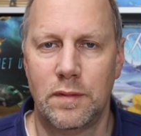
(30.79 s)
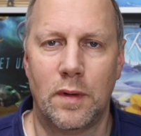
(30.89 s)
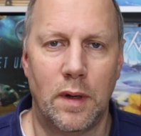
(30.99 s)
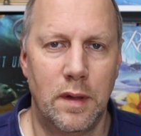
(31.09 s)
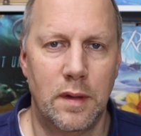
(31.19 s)

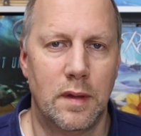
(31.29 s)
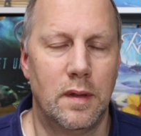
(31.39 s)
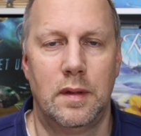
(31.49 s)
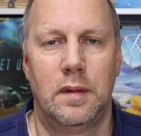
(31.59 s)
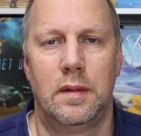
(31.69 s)

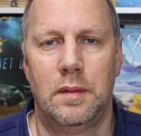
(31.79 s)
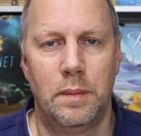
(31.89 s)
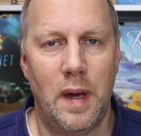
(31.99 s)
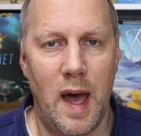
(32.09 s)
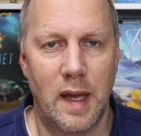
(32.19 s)
Freunde,
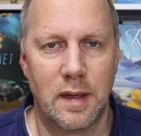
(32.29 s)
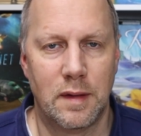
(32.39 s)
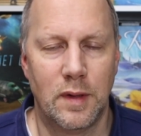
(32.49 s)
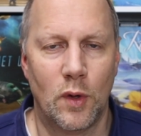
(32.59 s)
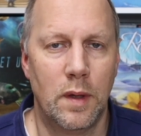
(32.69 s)

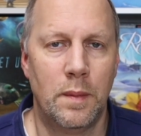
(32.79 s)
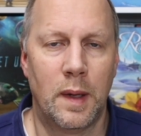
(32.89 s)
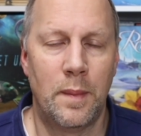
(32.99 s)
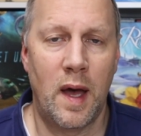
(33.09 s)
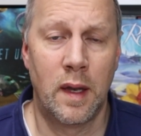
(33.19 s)
Partner, wie auch
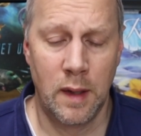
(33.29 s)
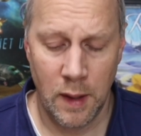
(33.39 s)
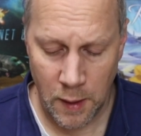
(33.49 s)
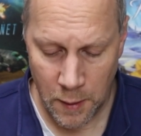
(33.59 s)
immer machen.